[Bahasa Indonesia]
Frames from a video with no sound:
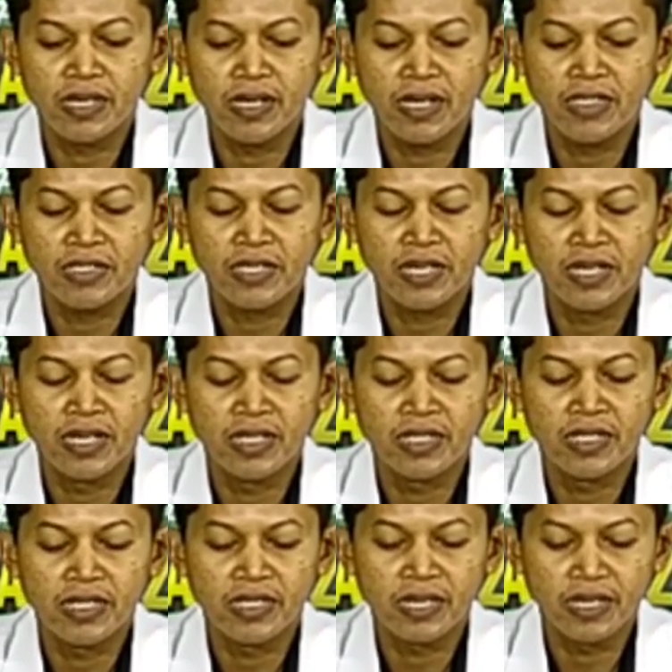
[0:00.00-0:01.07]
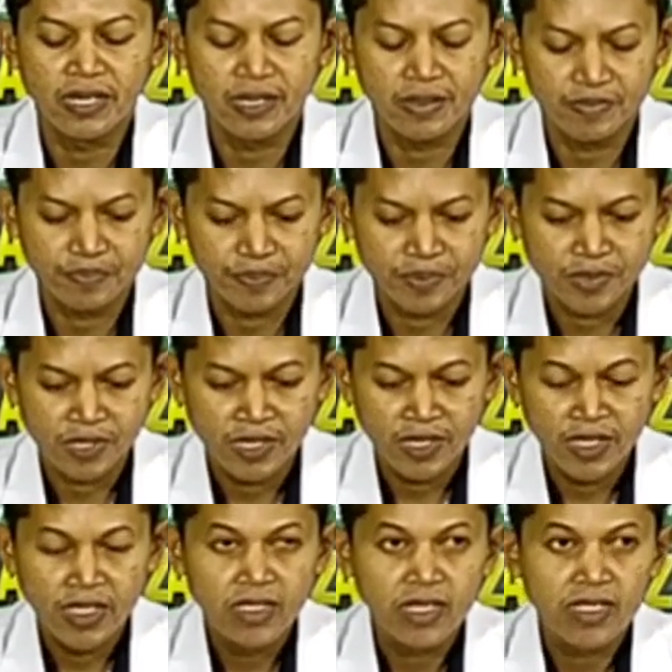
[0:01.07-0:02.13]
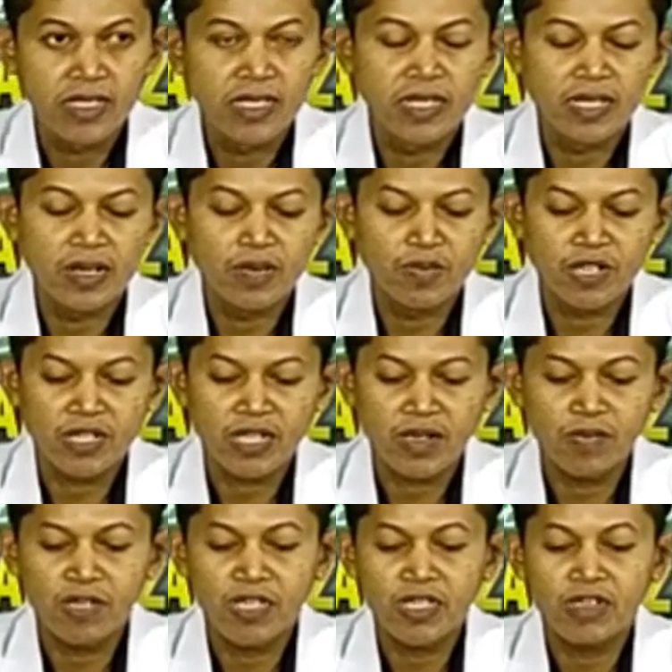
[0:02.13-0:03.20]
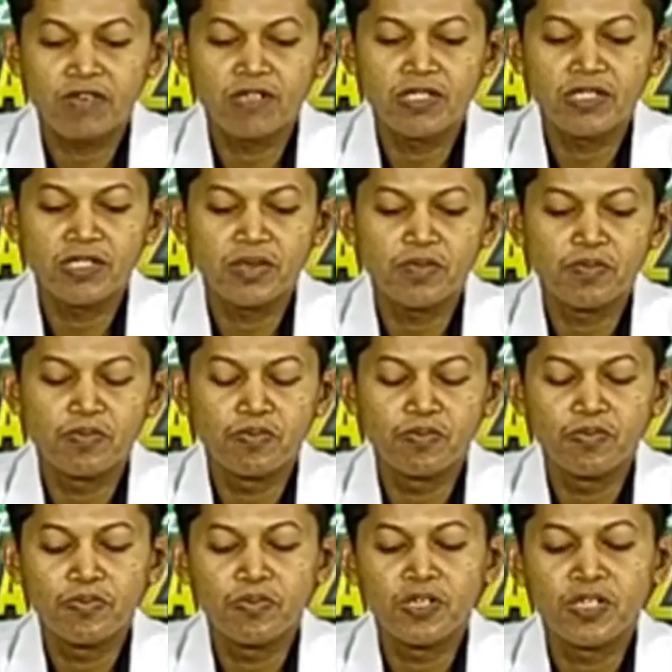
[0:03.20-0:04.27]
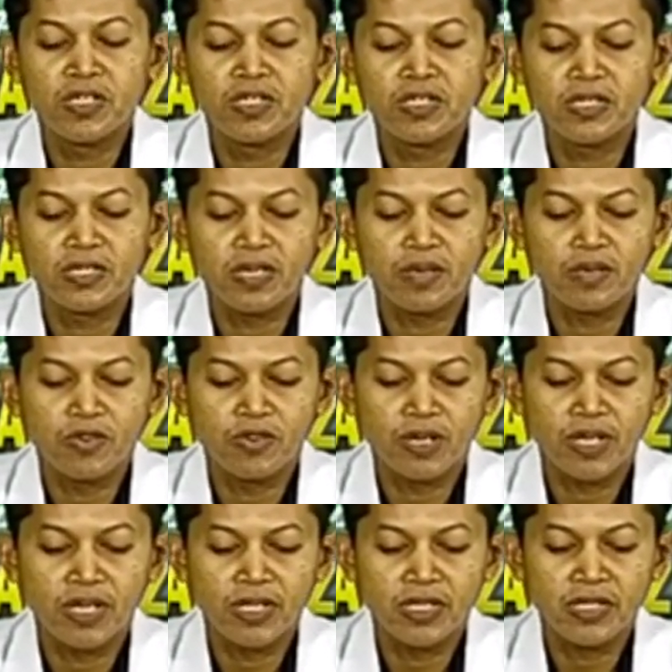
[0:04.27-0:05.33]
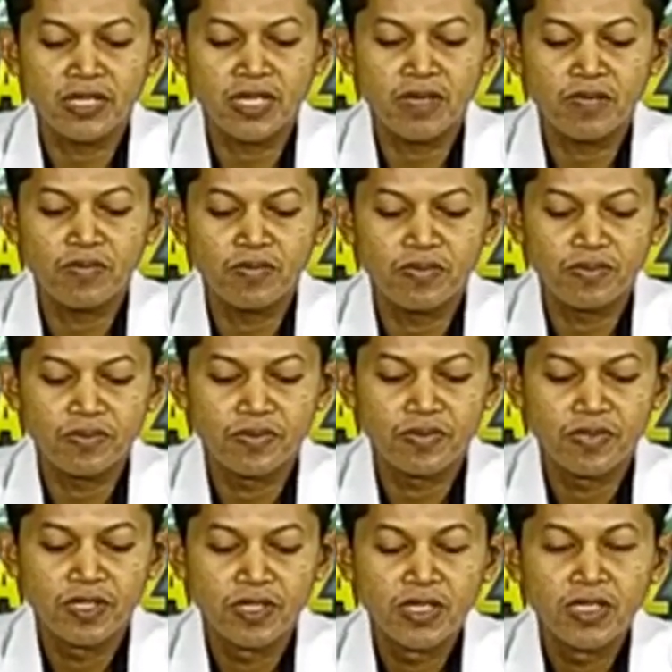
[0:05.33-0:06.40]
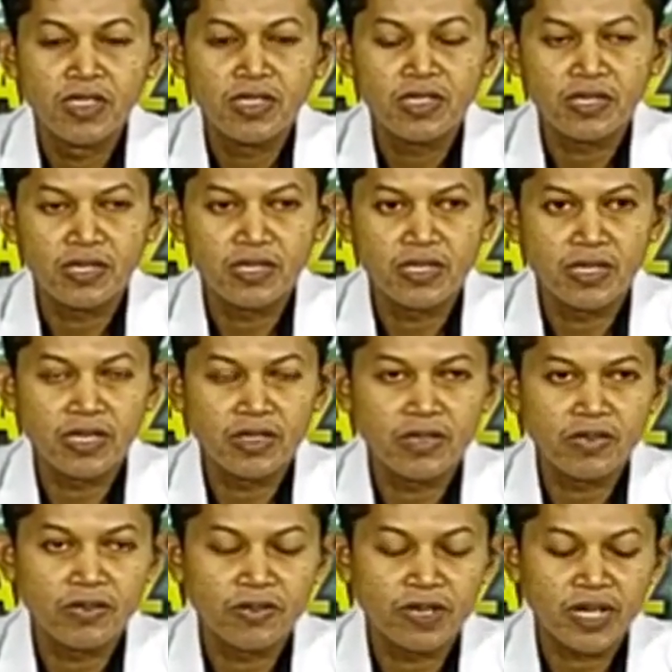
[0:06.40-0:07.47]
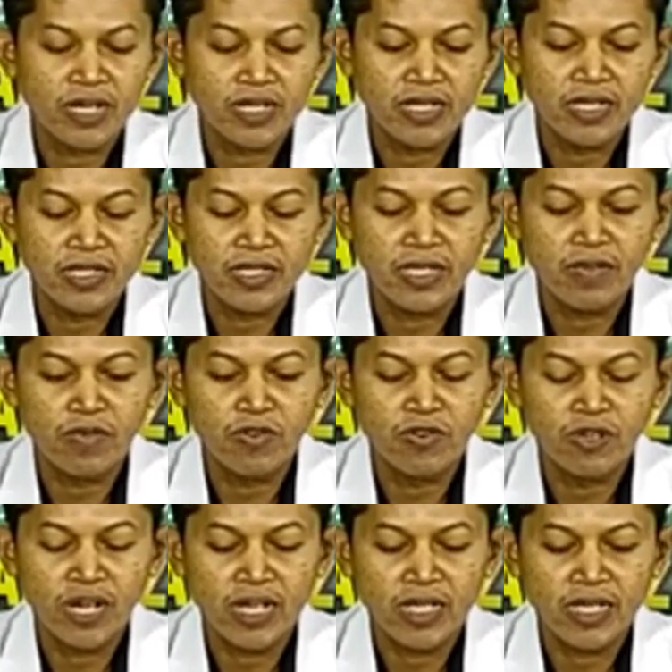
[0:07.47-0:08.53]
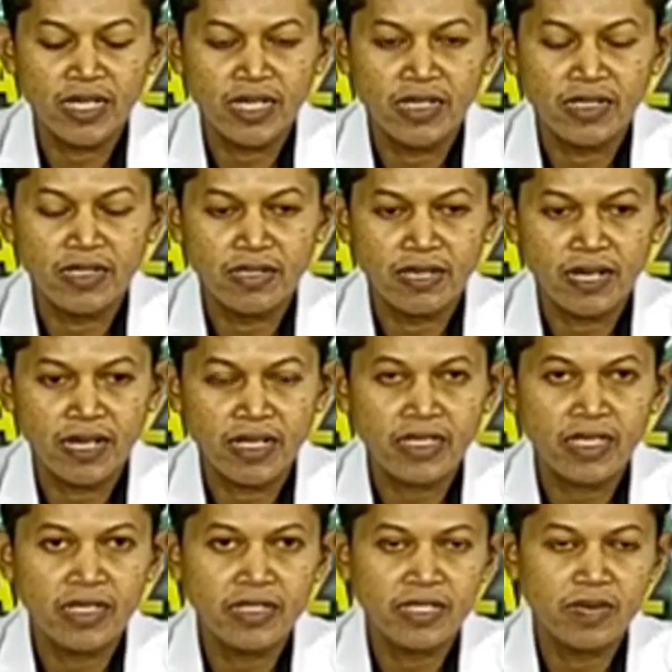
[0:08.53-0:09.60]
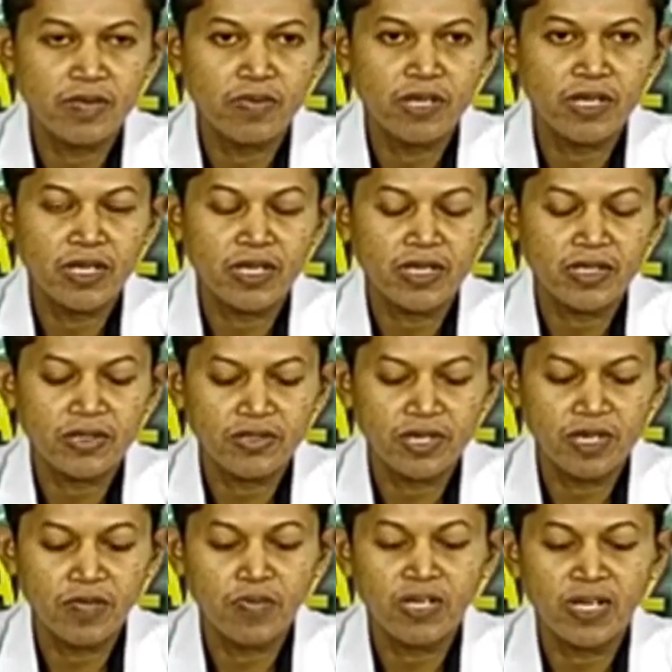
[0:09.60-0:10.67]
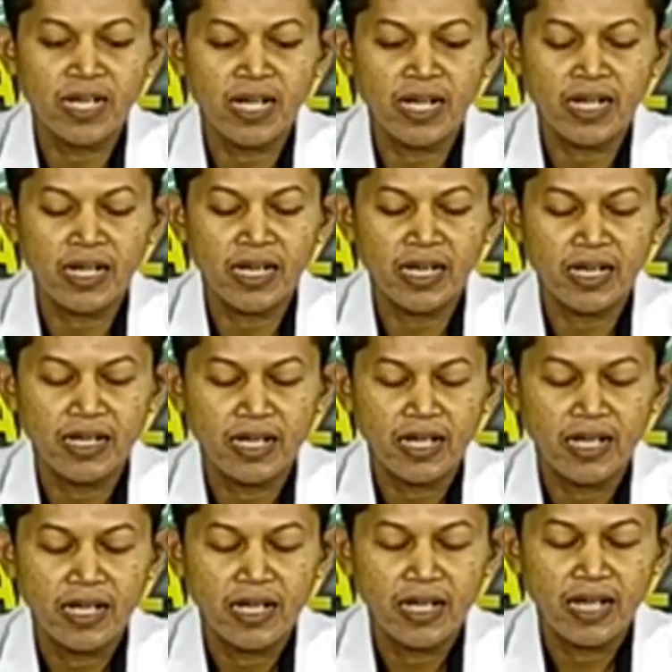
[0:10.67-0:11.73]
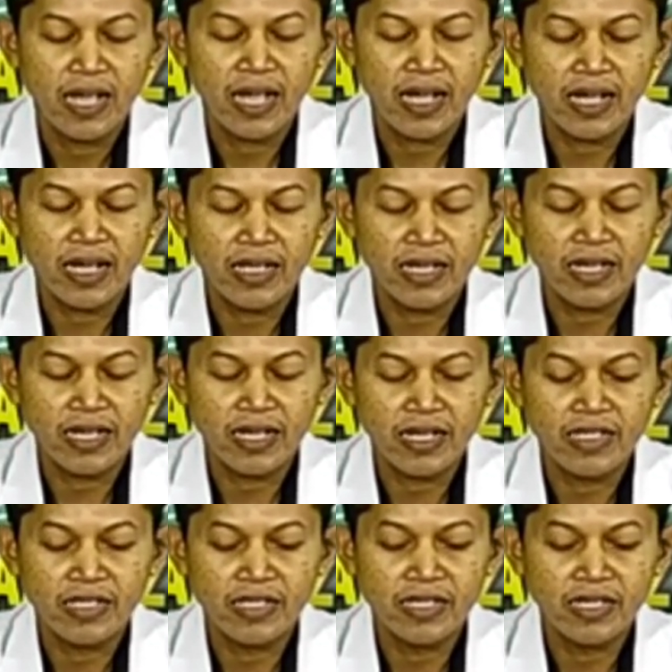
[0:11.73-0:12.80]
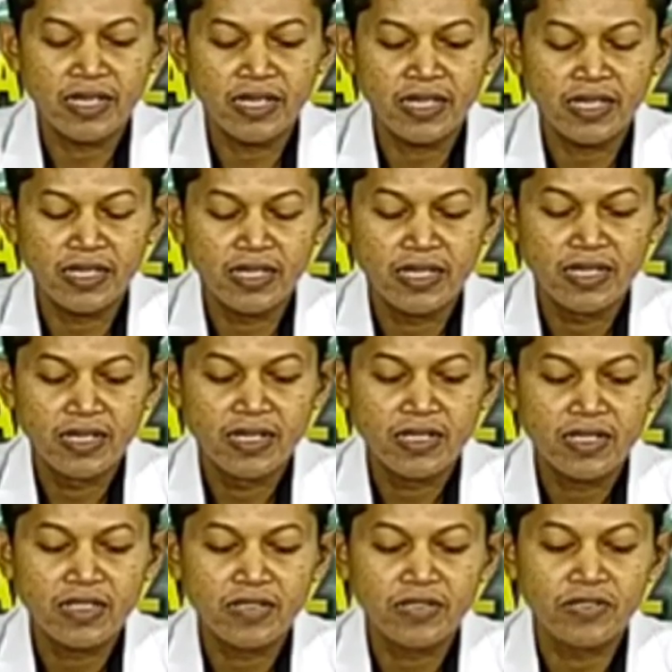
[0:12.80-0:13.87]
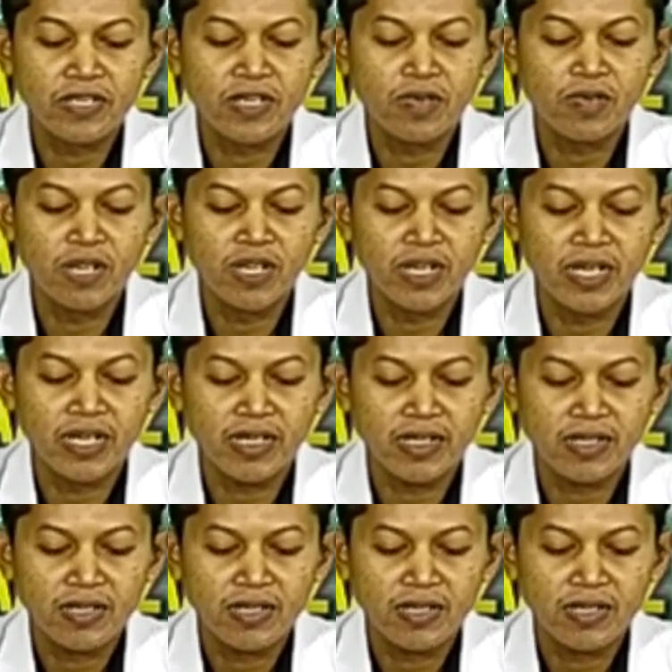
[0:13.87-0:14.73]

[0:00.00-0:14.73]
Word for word: asyhadatain jadi yang pertama yang wajib bagi setiap orang Islam di sini yaitu orang Islam orang yang ngakil dan balik sudah berakal, akalnya akal sehat dan sudah balik